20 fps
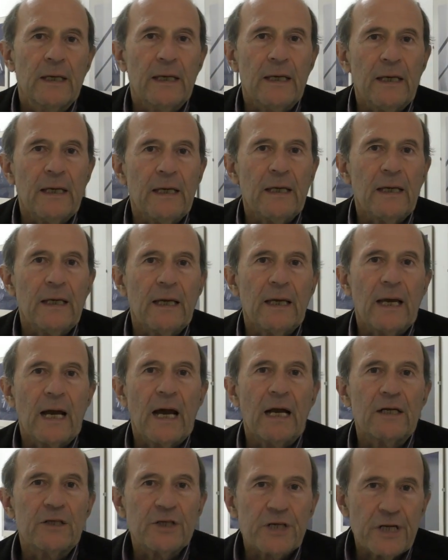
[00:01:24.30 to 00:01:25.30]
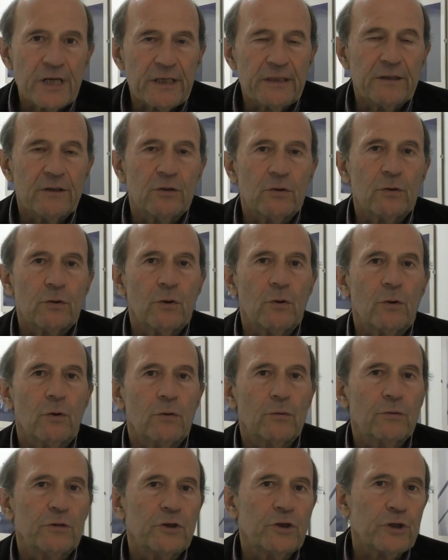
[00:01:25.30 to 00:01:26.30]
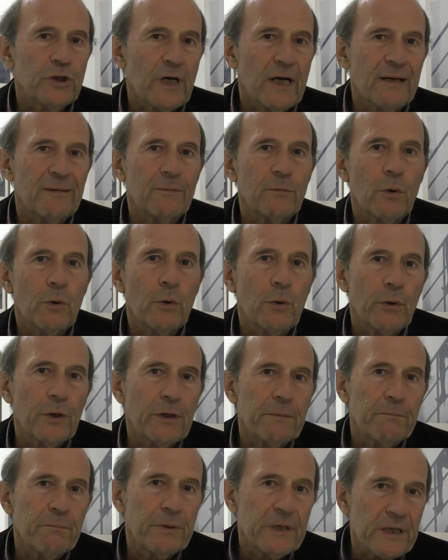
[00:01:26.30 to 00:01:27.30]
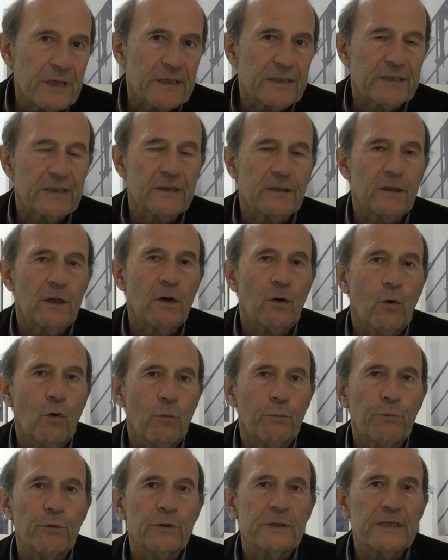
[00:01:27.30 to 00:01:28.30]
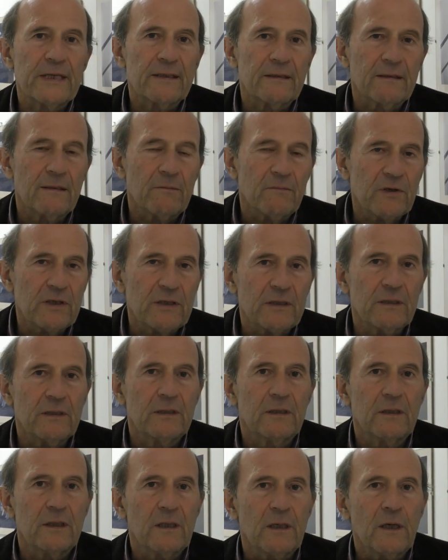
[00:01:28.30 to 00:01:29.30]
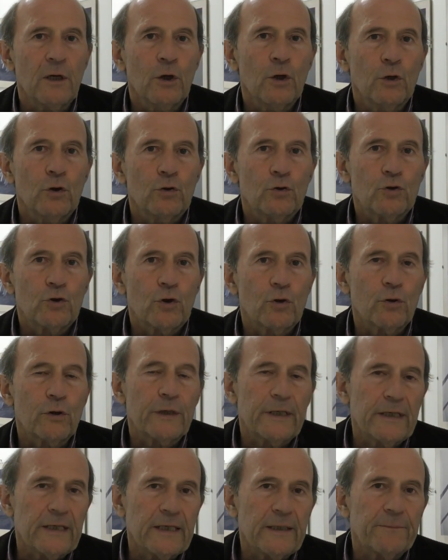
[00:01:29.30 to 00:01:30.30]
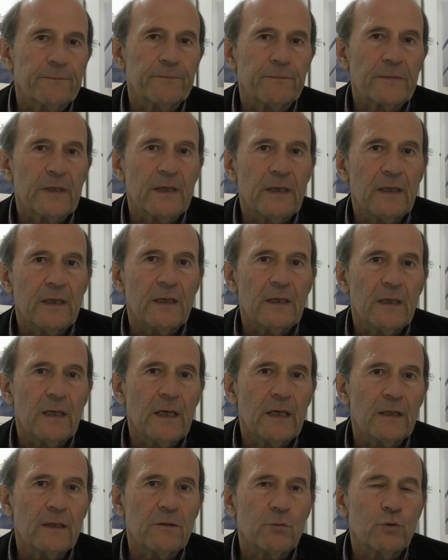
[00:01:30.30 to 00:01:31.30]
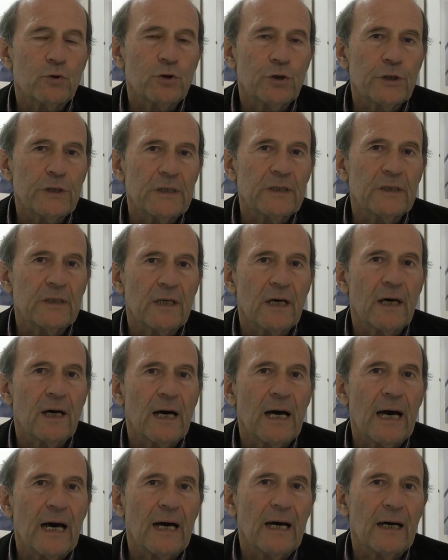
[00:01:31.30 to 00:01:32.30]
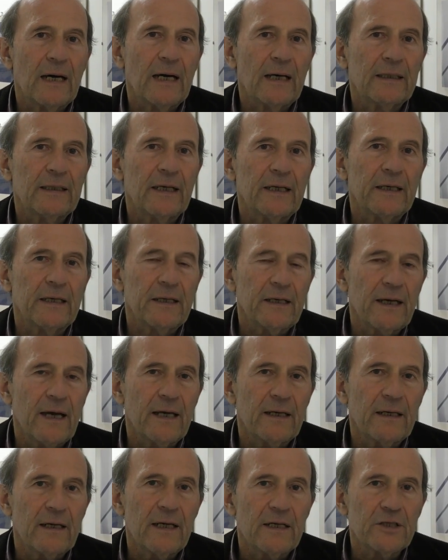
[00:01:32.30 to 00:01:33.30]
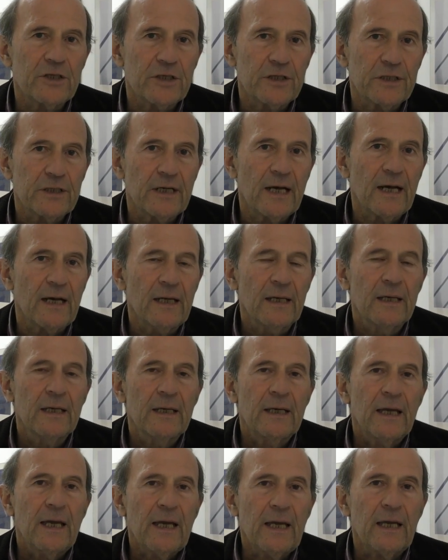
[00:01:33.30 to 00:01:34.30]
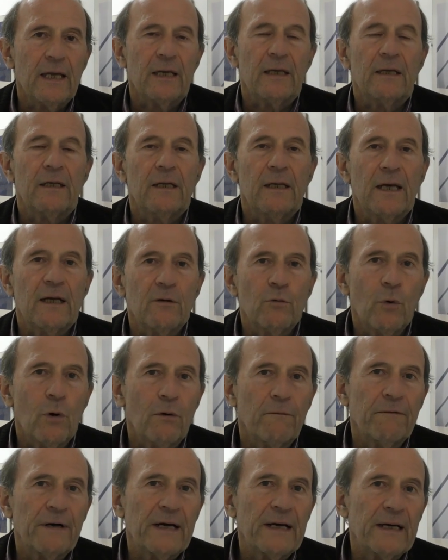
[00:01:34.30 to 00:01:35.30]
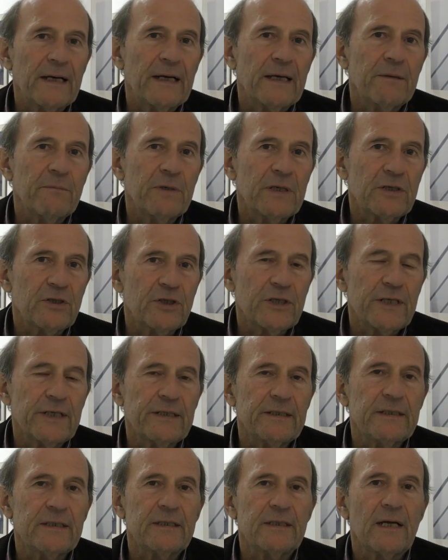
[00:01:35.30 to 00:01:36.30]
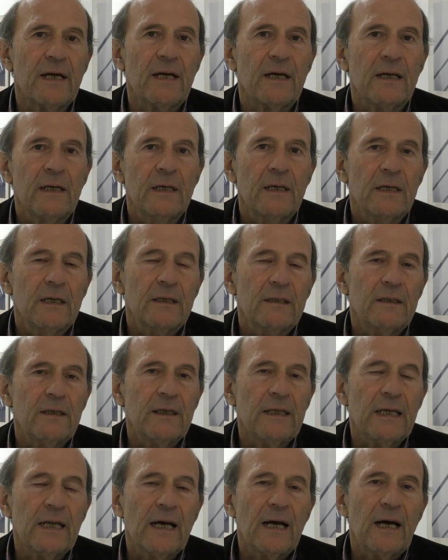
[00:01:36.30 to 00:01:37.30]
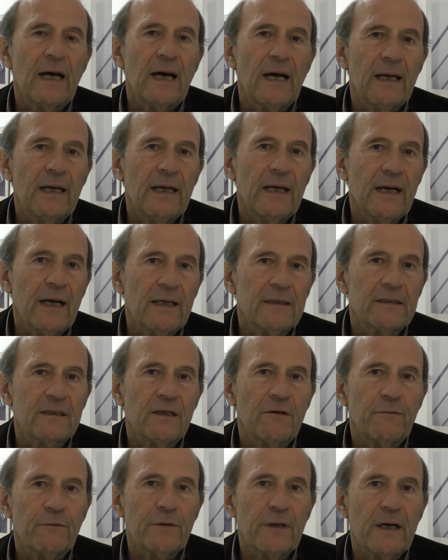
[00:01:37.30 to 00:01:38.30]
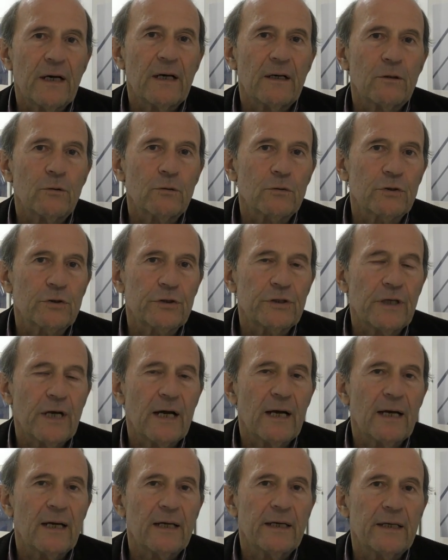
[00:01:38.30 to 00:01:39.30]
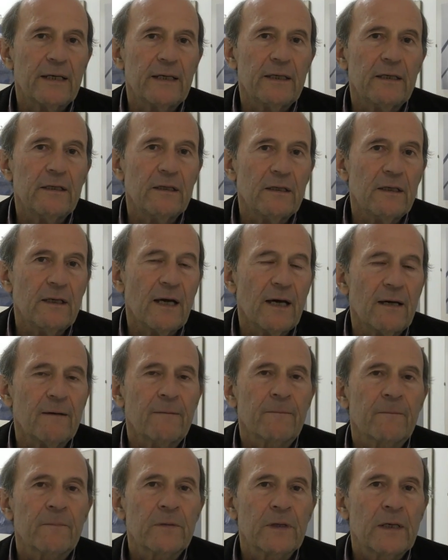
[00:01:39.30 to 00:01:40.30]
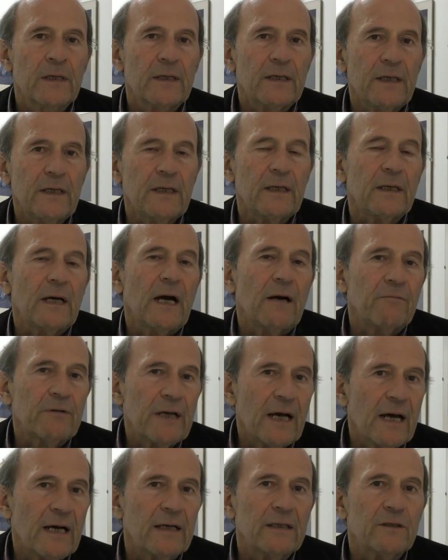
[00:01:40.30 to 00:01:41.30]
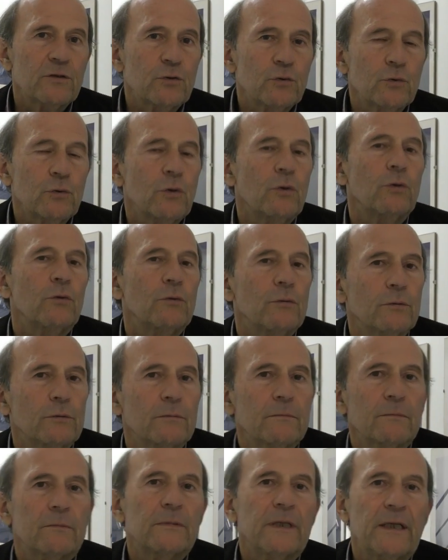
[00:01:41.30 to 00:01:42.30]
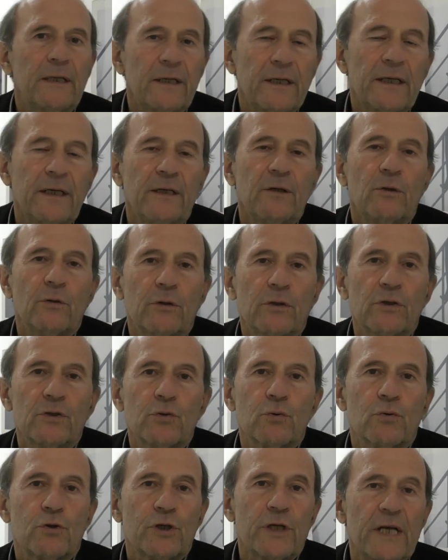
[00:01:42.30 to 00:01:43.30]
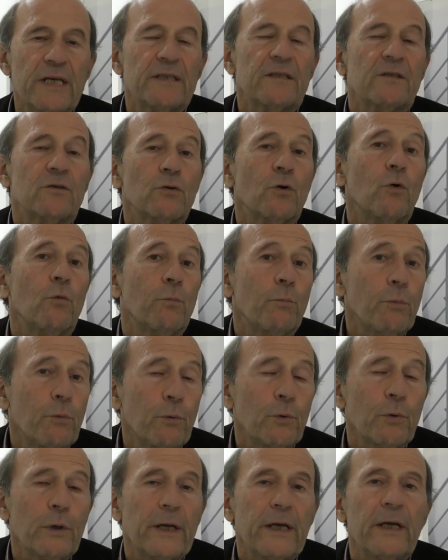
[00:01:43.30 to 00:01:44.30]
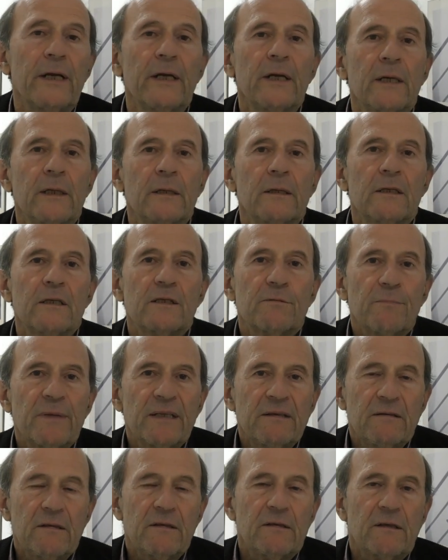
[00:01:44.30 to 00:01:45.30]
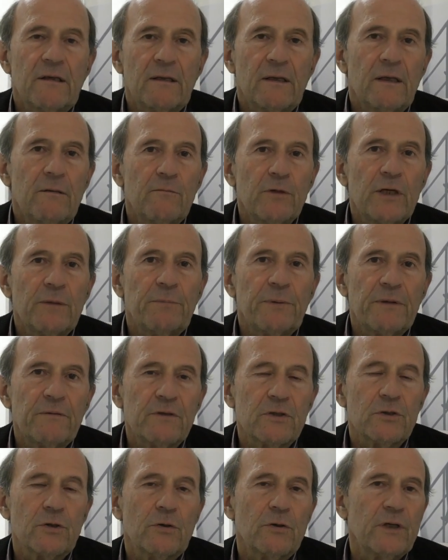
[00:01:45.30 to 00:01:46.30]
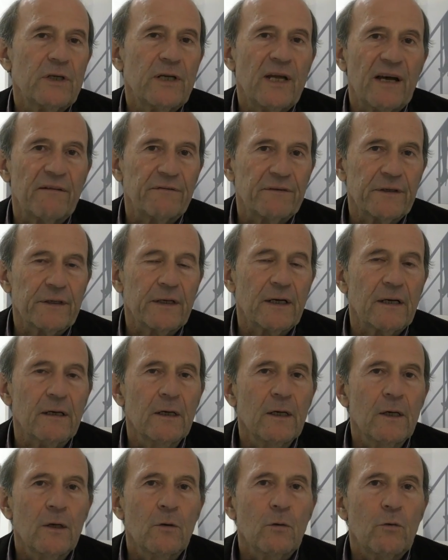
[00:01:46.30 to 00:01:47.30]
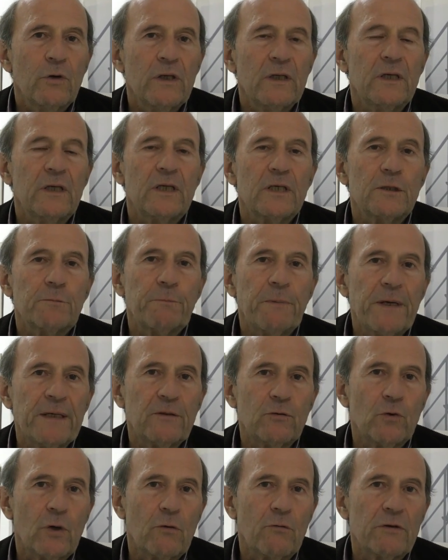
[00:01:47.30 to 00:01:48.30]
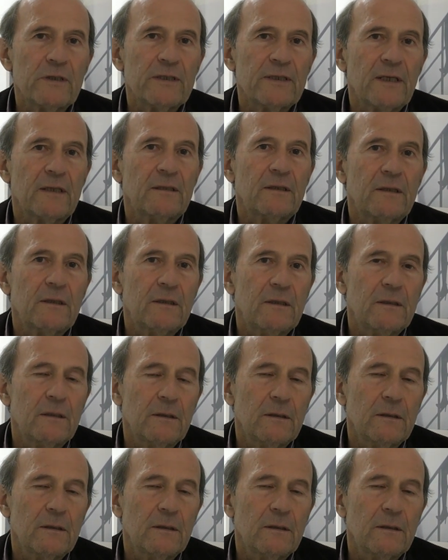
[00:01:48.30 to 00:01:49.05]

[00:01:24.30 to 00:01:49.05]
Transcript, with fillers: e al centro diciamo, i BRICS o più esattamente ciò che eh, è riuscita a, ad aggregare la Cina e la nuova emergenza dell'alleanza fra Russia e India che avrà il suo terreno di successo oppure di smentita delle mie previsioni in Africa. Quindi rispetto a questa